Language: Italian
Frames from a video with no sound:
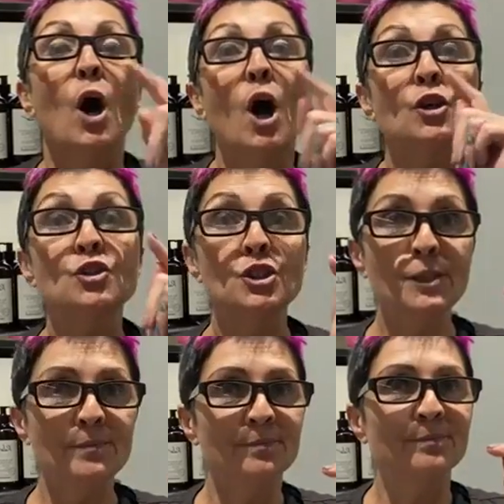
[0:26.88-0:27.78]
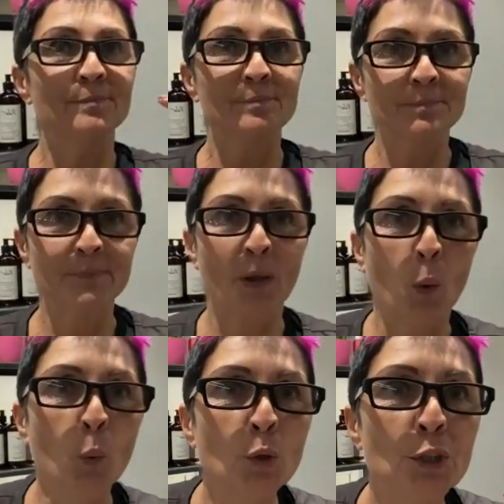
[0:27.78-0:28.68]
Oggi,
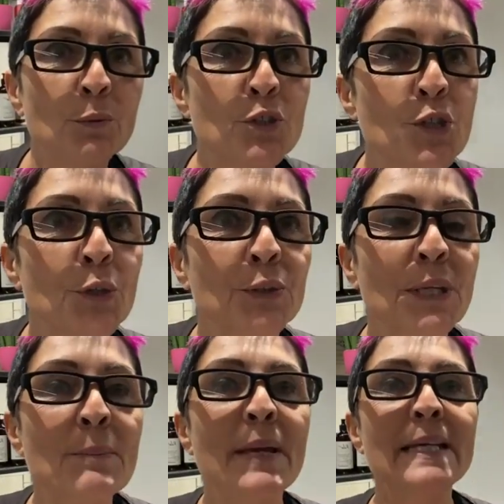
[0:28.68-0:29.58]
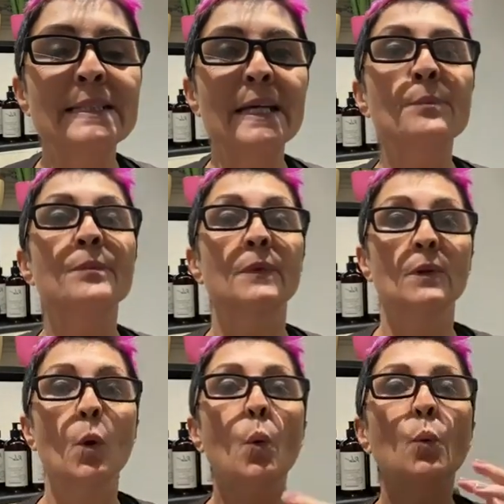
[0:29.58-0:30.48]
ultimo giorno del mese,
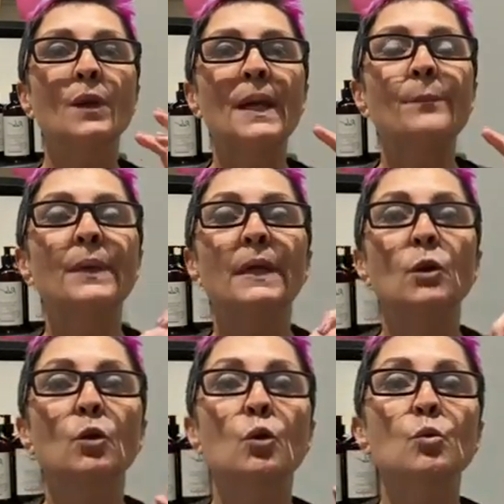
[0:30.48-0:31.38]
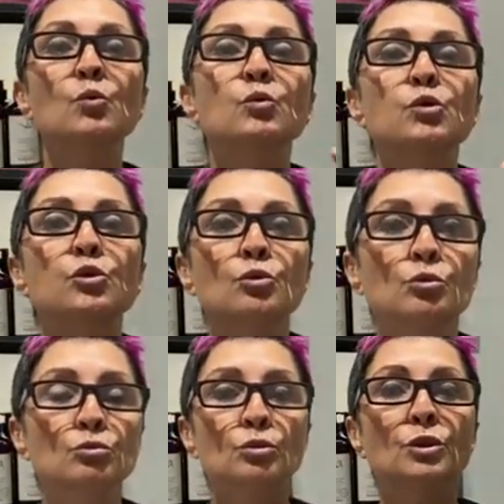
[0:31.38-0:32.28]
un riepilogo, un
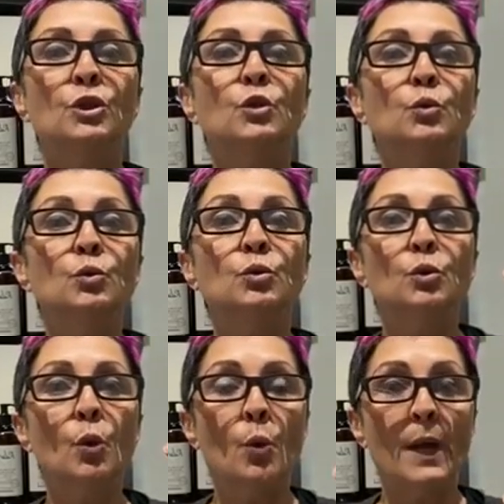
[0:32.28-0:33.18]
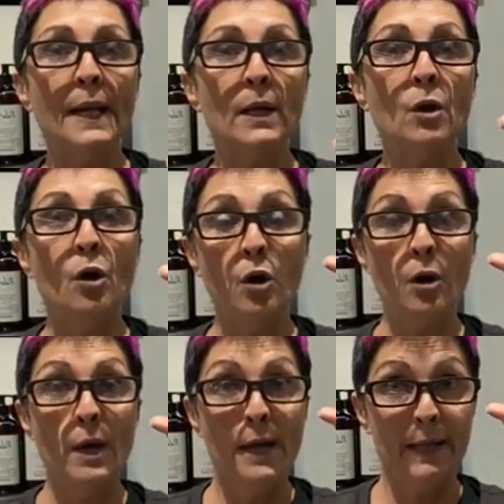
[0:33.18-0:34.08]
sunto di tutto quello
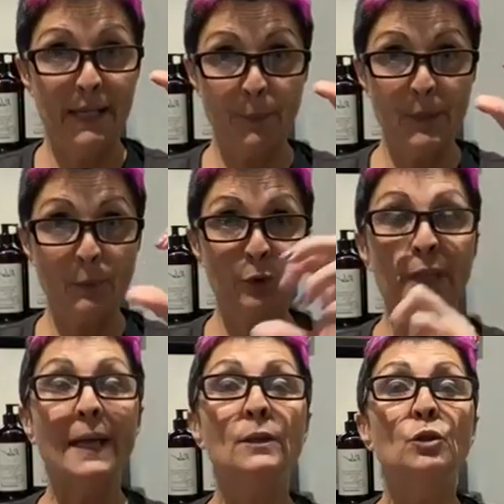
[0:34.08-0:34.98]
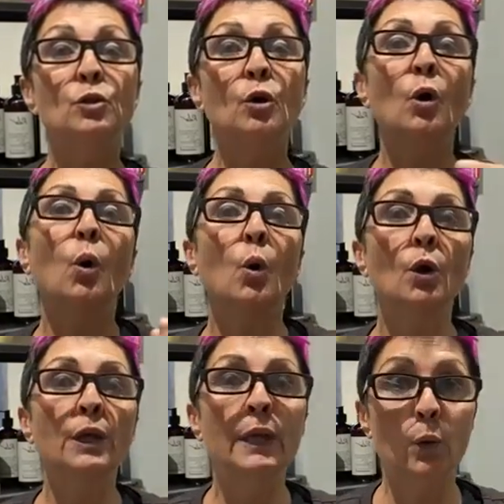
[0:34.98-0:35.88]
che abbiamo detto
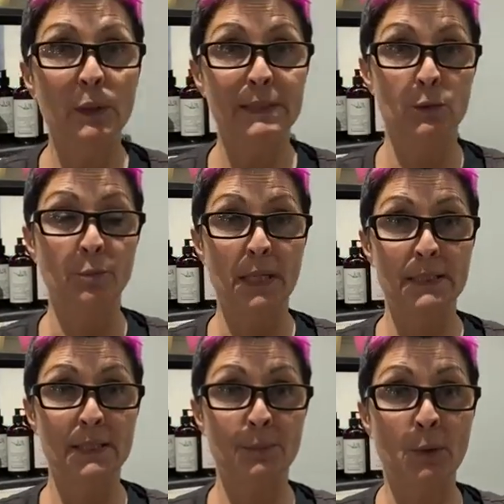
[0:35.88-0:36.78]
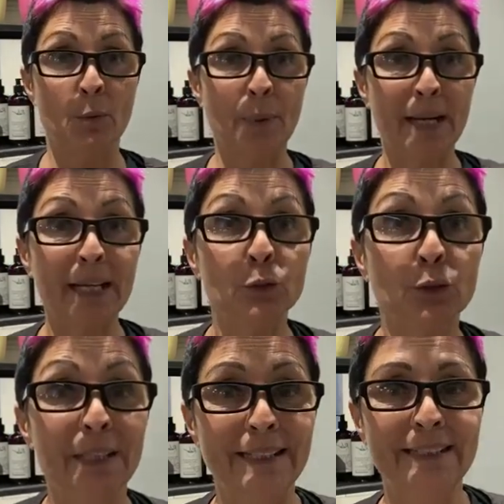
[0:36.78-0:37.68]
in questo mese. Abbiamo
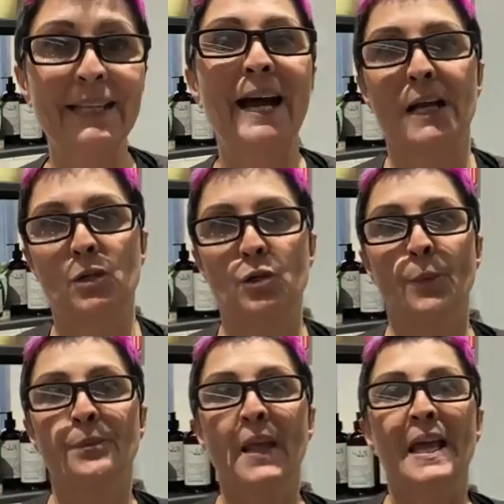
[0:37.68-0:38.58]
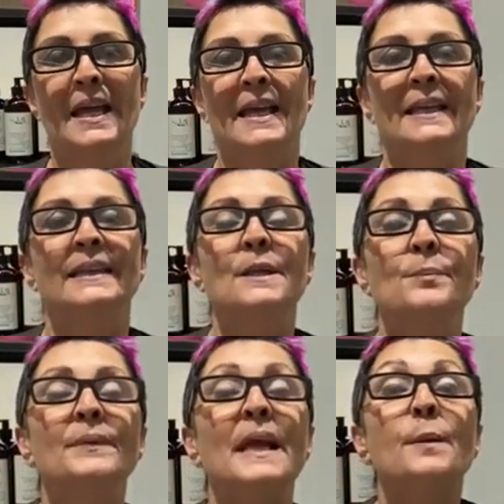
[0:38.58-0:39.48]
parlato del taglio,
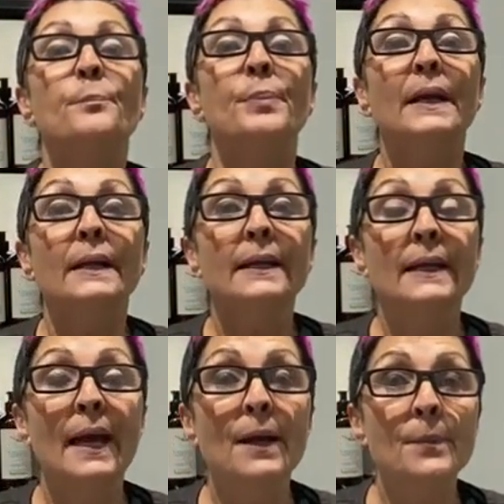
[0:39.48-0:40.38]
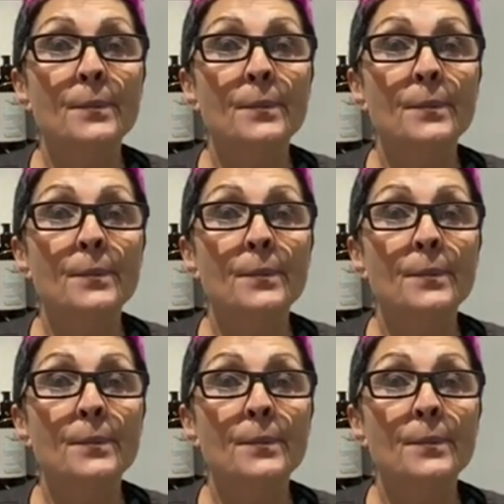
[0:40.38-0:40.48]
di, del perché